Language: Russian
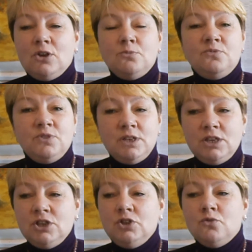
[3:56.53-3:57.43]
любви
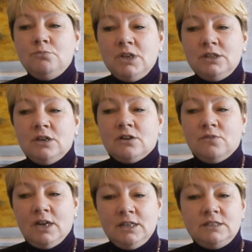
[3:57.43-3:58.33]
и неумение
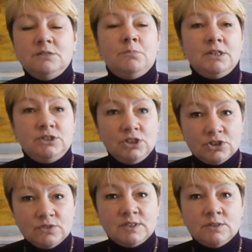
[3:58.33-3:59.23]
хвалить и
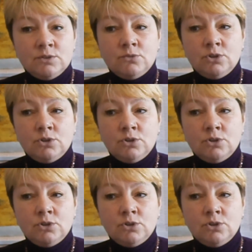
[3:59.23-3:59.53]
поддерживать своего